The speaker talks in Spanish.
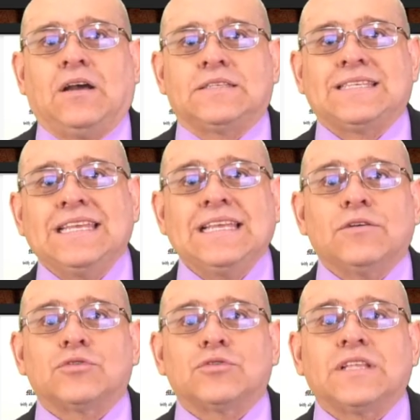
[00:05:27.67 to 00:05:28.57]
si
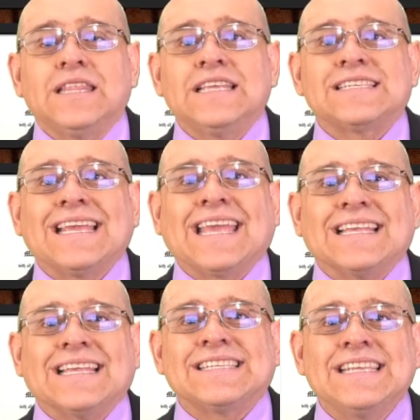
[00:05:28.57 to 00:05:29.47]
usted dice
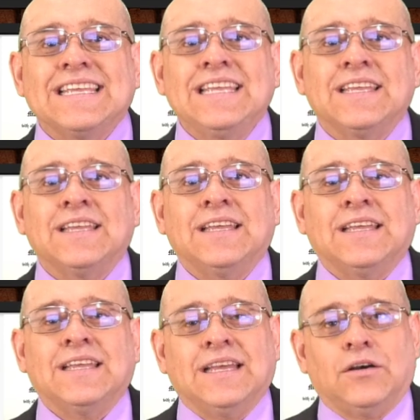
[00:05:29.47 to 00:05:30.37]
que sí,
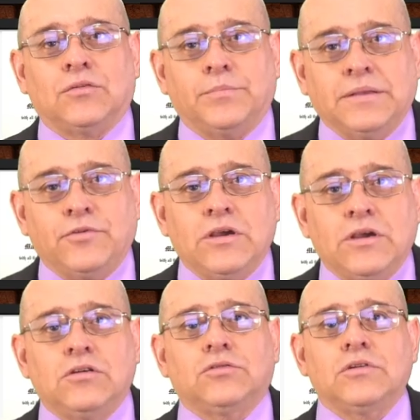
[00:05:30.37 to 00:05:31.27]
vivió
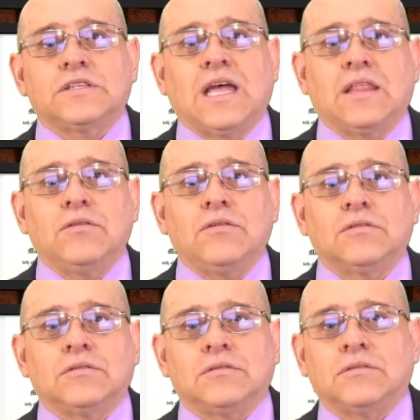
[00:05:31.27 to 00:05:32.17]
en otro estado,
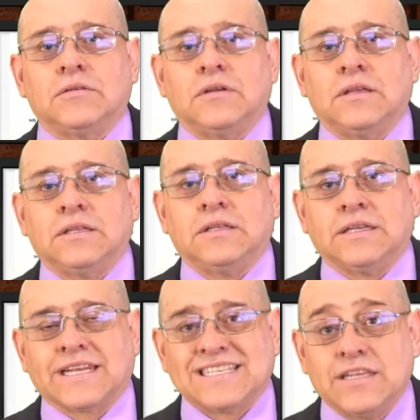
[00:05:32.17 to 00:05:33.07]

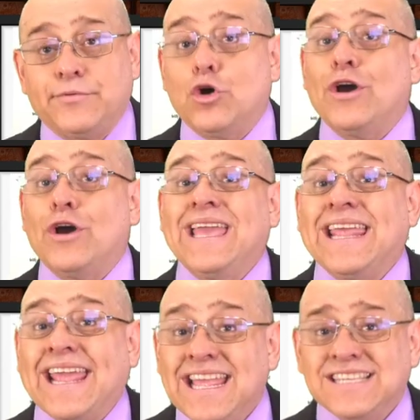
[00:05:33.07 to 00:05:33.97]
recibió
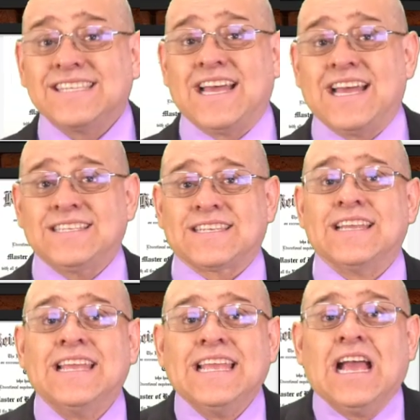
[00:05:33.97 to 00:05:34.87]
herencias,
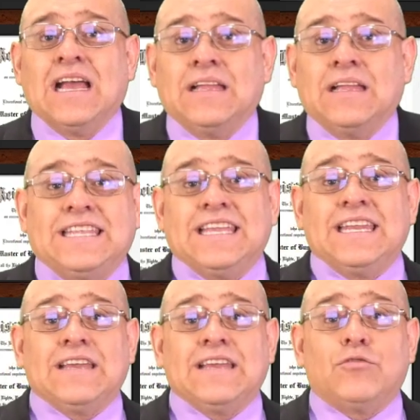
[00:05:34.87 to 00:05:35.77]

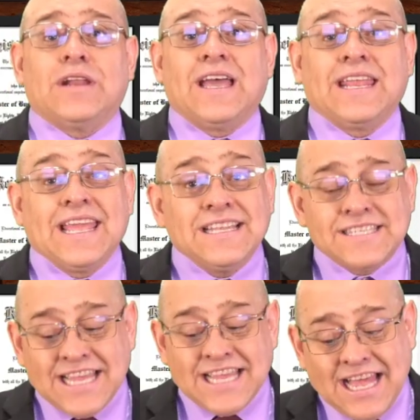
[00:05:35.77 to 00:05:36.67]
tiene una
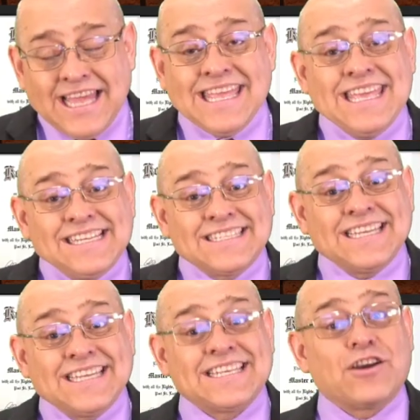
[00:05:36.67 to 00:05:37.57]
herencia y
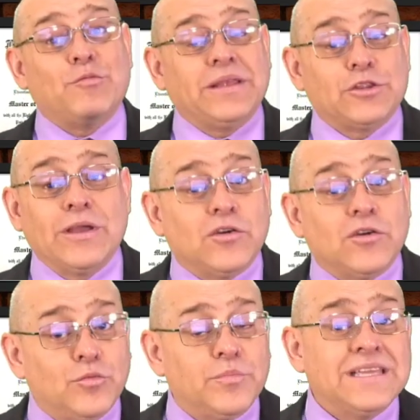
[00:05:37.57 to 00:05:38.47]
este se convirtió en
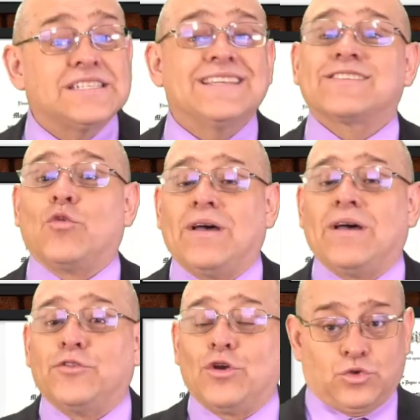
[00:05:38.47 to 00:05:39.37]
un business
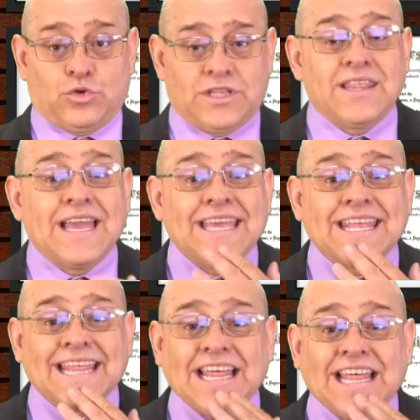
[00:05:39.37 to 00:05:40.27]
cuando usted ha
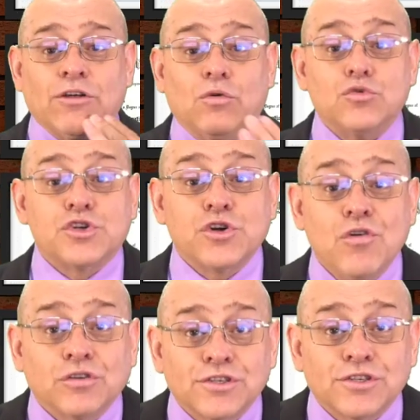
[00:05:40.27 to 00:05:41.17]
heredado un
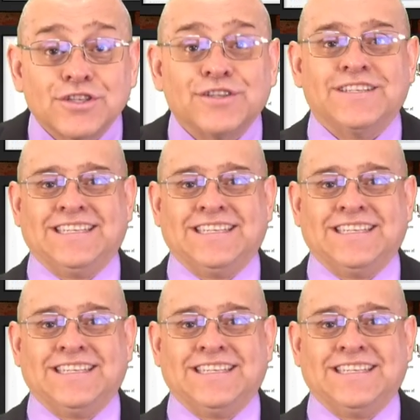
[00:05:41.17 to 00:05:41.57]
trust.